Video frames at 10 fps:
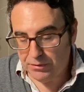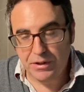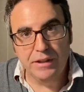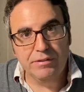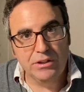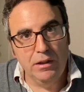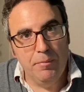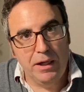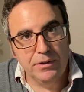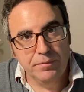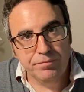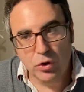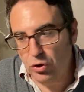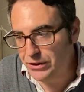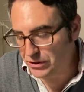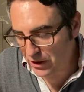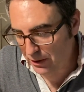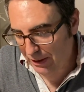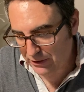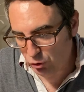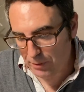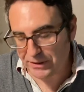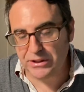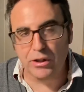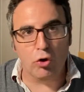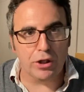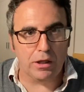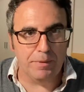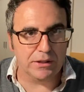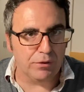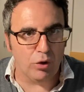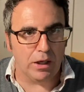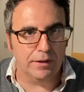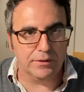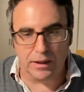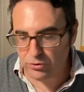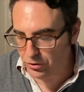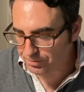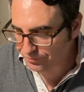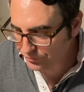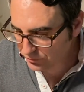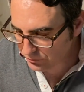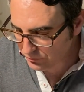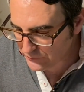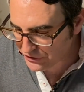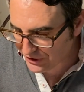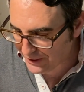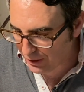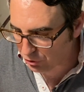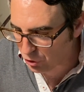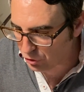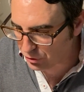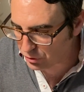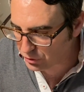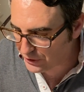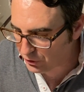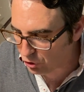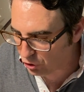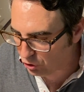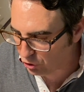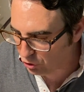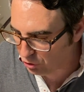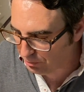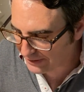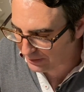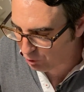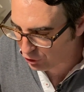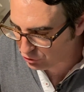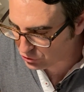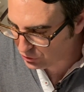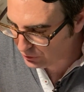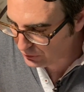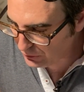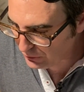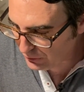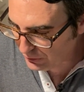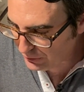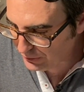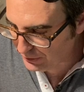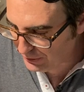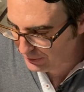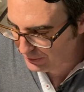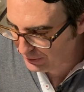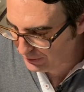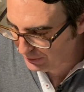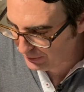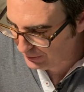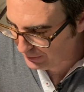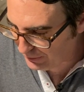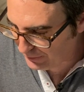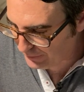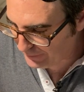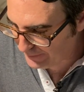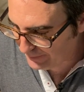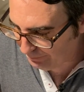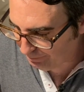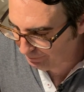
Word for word: Y este es el debate, ¿no? Este es el debate. Lo que pasa es que Jorge Javier se fue calentando, siguieron con Kiko Matamoros y,